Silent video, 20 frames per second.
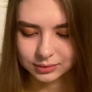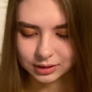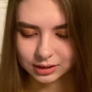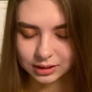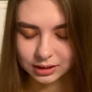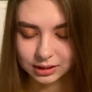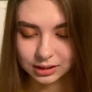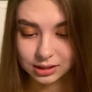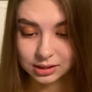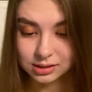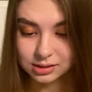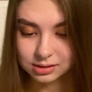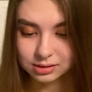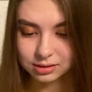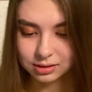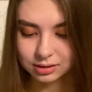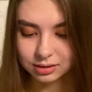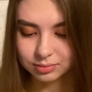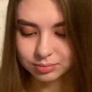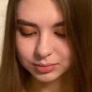Такие
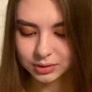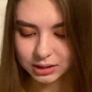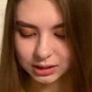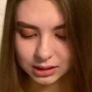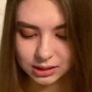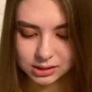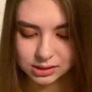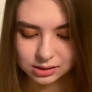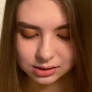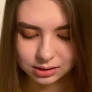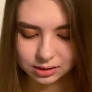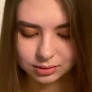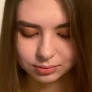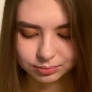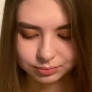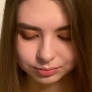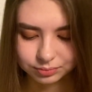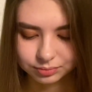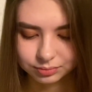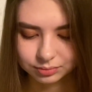дела, такие дела.
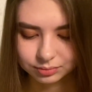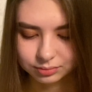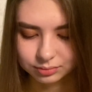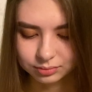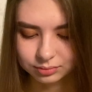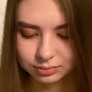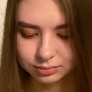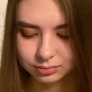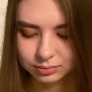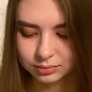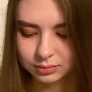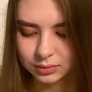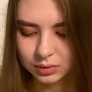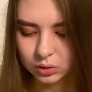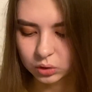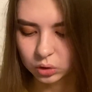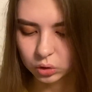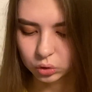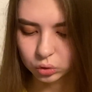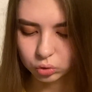
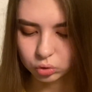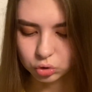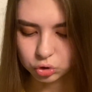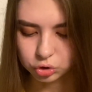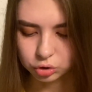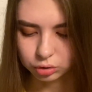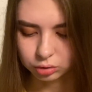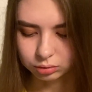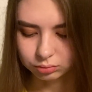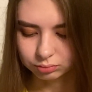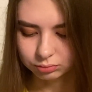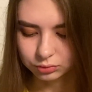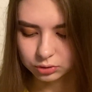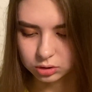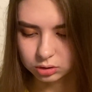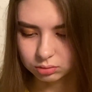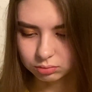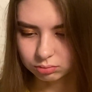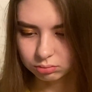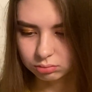Ну что,
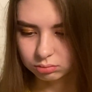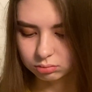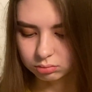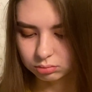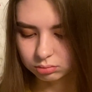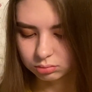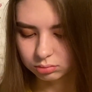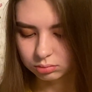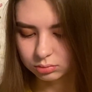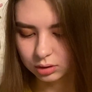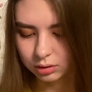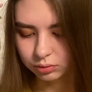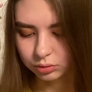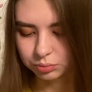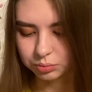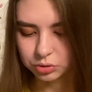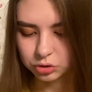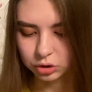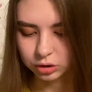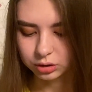все? А вот
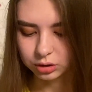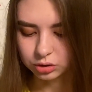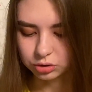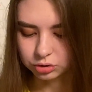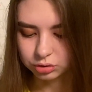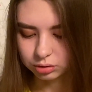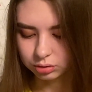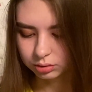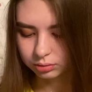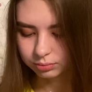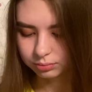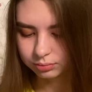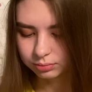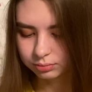печатает что-то.